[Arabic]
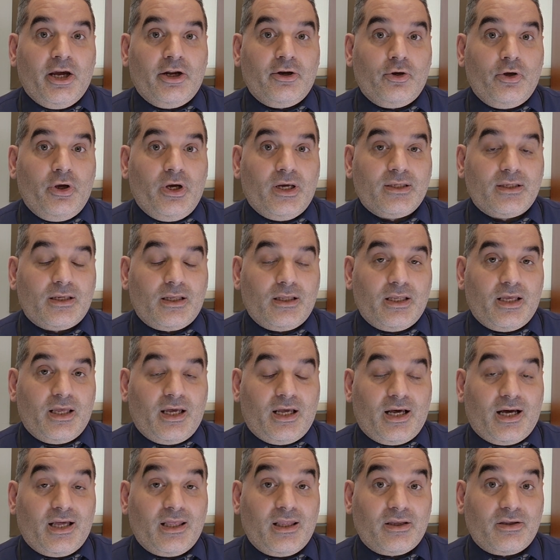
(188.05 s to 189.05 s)
انه يحصل
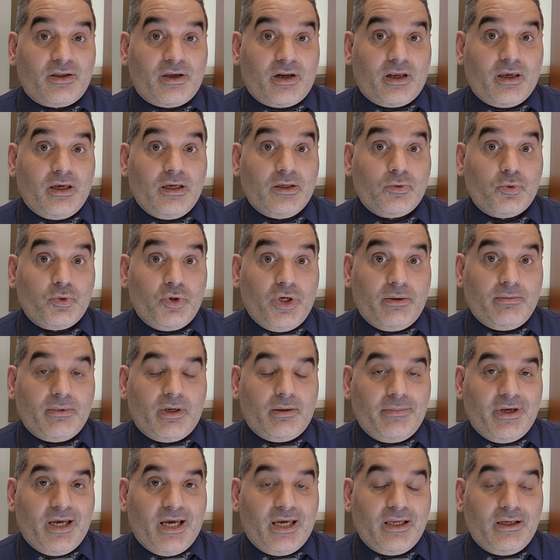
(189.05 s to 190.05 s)
على ترخيص
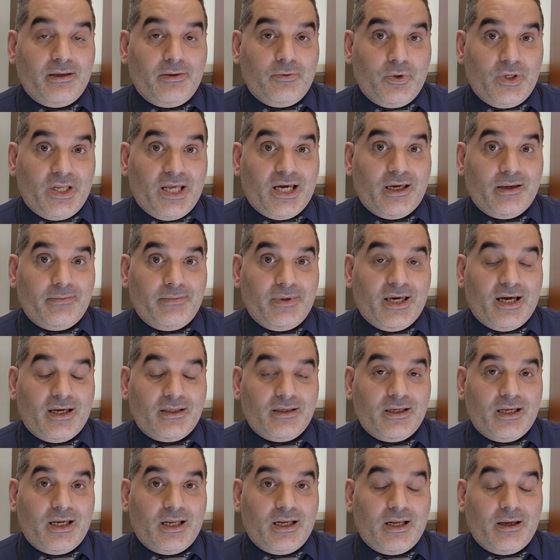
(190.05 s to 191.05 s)
ويعمل بهي الولايه
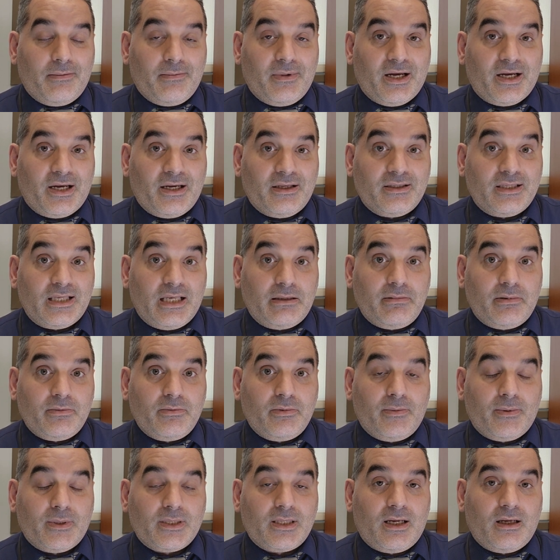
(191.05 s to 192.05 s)
بهذه الاماكن
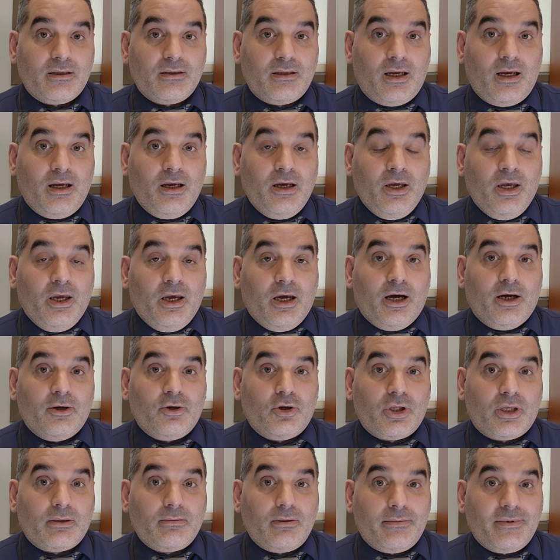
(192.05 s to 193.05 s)
السبب ببساطه
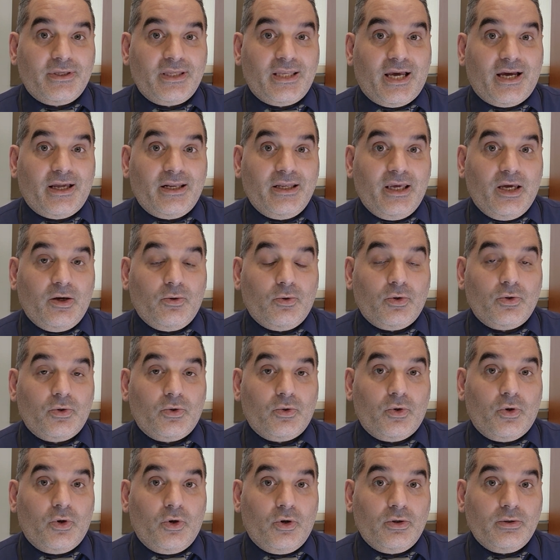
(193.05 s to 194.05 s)
انه طبيب الداخليه هو
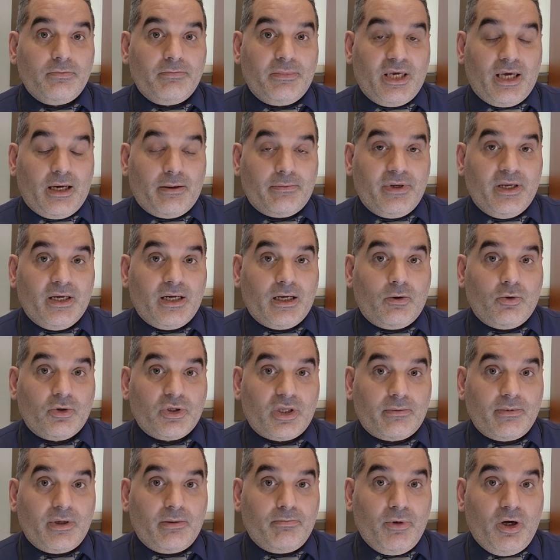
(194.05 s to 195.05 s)
هون بامريكا هو
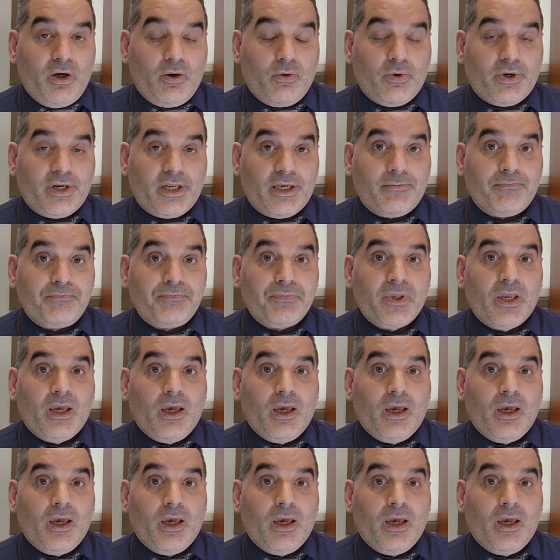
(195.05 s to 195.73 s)
طبيب محوري